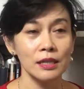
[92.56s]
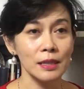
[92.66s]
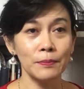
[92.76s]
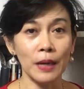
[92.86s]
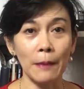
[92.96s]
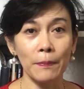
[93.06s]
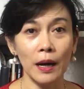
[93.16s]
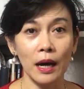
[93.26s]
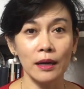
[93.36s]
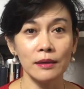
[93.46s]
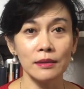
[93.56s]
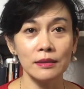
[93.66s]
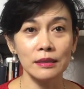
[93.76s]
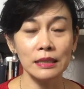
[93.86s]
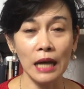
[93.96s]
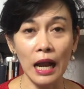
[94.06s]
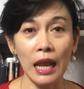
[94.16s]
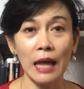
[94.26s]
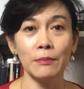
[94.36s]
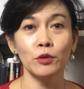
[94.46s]
seberapa
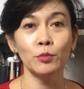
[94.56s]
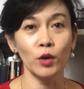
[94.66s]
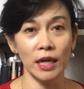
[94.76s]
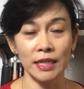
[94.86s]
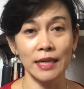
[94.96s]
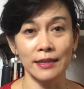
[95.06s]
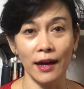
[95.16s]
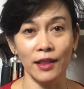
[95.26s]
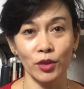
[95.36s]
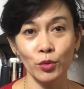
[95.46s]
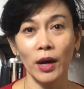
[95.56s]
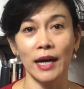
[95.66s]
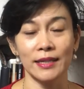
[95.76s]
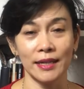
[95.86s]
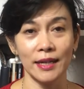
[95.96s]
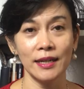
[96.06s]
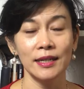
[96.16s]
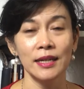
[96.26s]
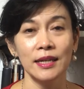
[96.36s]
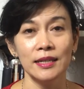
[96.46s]
dalam hubungan dia dengan Tuhan ya
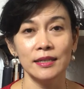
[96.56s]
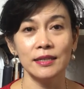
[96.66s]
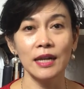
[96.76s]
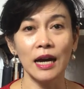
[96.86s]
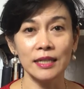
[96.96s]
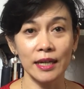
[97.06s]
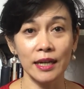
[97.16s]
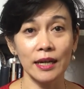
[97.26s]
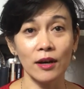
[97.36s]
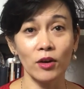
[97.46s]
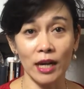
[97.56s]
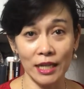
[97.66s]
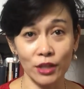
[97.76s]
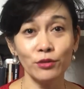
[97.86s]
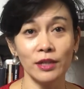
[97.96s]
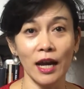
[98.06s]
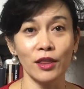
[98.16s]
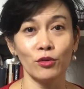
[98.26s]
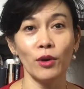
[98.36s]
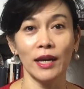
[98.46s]
jadi hanya orang itu
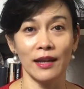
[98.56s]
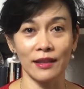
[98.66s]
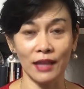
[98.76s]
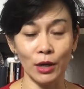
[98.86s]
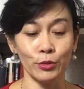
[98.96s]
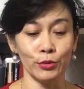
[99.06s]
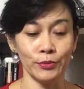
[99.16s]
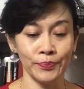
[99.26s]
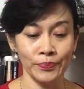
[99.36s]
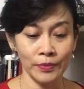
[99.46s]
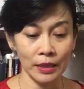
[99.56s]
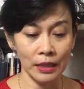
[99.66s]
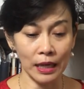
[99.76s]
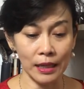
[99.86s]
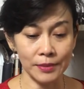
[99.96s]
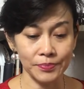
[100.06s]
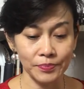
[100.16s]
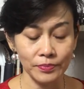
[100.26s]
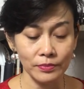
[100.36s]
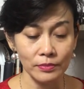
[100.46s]
dengan Tuhan yang tahu nah
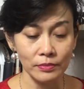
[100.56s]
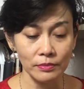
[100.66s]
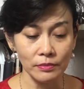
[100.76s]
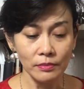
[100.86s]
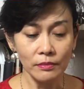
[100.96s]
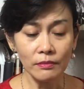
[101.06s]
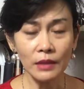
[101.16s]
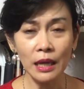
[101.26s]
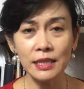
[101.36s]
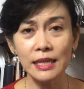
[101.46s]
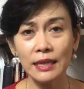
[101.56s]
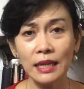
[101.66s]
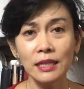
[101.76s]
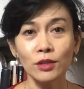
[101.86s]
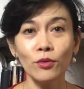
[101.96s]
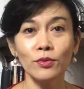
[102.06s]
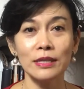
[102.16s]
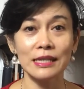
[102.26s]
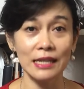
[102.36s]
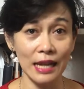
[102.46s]
setan itu
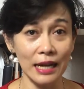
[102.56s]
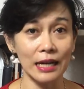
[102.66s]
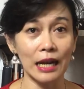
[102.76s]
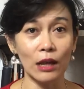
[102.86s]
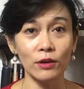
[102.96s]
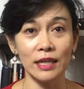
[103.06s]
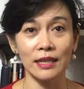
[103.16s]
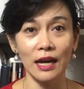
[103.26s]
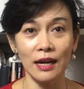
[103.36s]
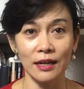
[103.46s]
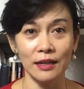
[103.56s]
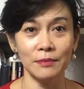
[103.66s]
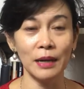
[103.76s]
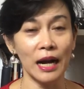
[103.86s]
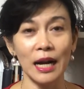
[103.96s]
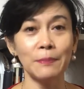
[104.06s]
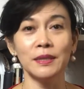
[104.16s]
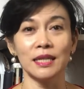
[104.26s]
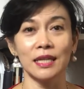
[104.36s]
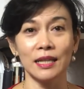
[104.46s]
senang kalau kita menganggap
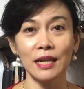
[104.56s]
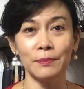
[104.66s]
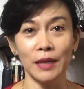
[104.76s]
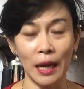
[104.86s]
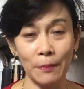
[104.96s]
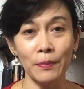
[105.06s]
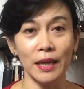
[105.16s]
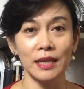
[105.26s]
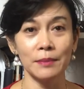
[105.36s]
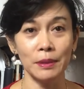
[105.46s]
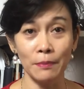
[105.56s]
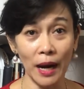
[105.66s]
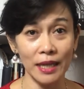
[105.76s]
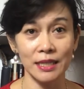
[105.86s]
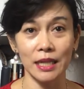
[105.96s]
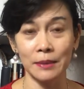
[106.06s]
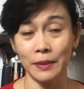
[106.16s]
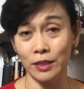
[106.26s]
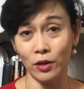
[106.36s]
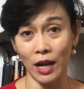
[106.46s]
diri kita lebih hebat lebih baik
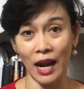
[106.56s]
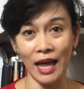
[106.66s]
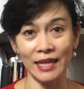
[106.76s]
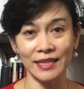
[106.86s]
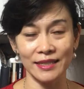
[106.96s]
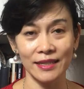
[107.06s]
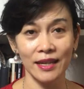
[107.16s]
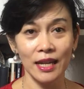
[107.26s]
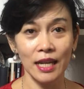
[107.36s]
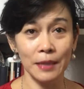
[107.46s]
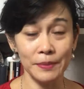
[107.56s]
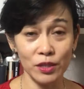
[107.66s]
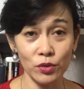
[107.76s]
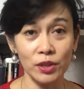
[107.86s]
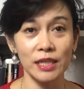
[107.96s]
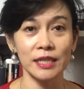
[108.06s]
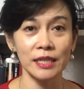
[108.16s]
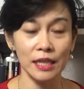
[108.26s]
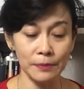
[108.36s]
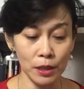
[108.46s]
daripada orang lain lebih
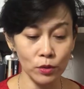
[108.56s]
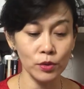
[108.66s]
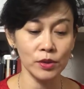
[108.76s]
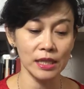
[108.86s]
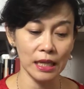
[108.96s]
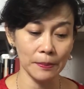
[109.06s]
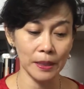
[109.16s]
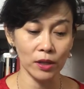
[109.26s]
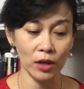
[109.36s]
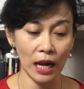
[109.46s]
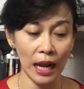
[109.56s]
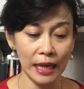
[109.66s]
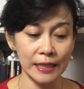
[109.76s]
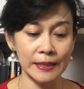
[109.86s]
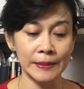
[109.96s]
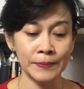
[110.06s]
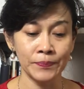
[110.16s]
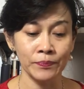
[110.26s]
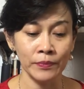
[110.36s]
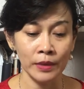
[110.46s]
suci lebih kudus daripada orang lain
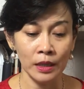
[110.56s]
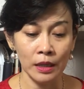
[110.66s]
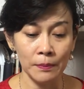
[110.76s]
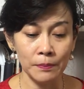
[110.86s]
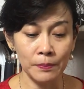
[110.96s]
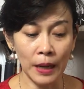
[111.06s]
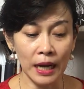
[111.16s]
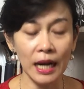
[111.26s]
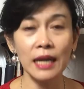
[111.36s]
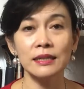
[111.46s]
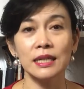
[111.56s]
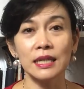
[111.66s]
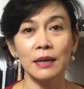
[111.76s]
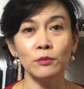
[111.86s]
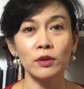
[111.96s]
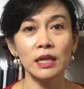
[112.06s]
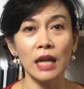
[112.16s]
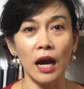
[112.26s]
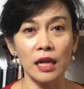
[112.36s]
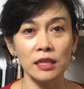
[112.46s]
bahkan kita
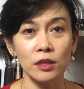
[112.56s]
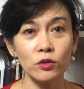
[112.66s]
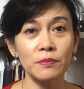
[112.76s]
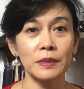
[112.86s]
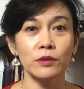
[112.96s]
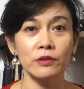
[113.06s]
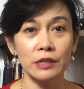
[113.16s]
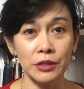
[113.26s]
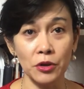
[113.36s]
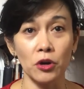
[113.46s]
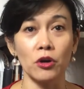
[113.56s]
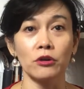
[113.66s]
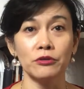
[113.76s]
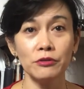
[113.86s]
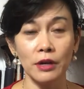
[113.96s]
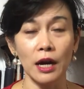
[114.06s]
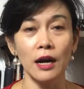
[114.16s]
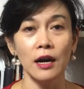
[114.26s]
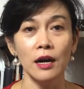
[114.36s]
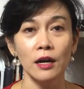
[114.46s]
mungkin akan terus menerus didorong
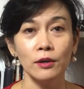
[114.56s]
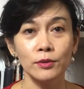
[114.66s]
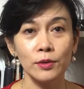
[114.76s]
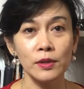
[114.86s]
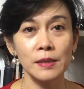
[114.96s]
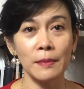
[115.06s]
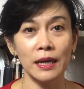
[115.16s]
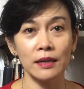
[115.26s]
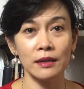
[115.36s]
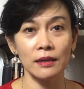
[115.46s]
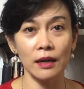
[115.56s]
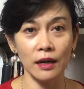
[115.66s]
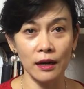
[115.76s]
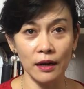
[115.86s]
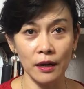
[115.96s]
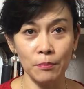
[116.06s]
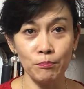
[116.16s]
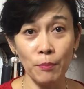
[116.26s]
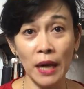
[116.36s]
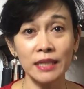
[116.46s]
juga untuk semakin uh,
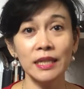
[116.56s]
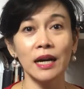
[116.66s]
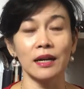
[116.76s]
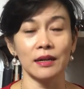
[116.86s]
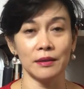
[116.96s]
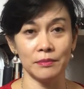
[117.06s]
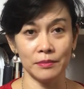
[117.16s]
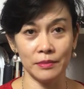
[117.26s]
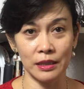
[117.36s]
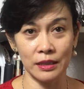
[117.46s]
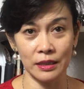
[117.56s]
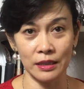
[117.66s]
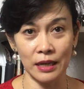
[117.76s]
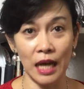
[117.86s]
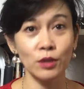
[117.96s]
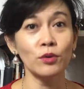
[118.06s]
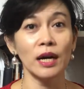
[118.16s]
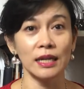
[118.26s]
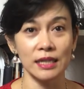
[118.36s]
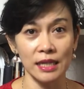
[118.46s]
banyak
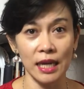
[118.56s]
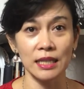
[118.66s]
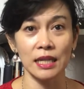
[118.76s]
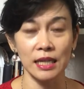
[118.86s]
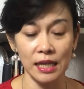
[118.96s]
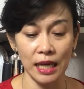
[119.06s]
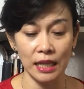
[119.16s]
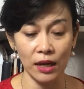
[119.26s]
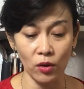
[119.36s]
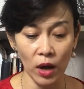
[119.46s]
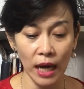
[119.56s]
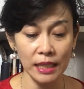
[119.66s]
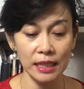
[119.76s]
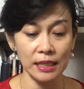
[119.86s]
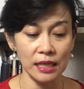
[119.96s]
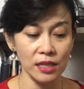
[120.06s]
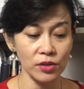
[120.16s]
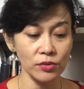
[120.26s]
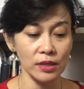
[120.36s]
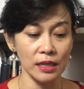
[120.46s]
melakukan kegiatan-kegiatan rohani dan
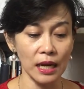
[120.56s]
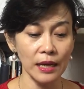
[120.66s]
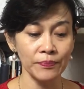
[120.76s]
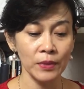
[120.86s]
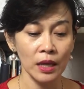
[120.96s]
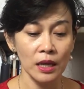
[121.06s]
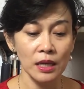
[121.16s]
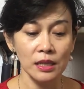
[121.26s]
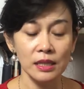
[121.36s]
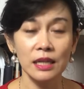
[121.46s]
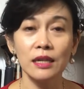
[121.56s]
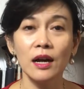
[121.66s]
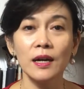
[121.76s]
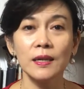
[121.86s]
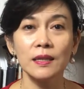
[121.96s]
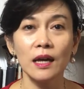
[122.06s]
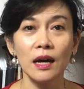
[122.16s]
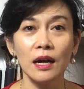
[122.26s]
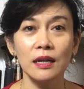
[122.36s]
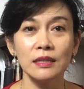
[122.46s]
seterusnya sehingga
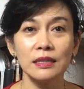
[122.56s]
kita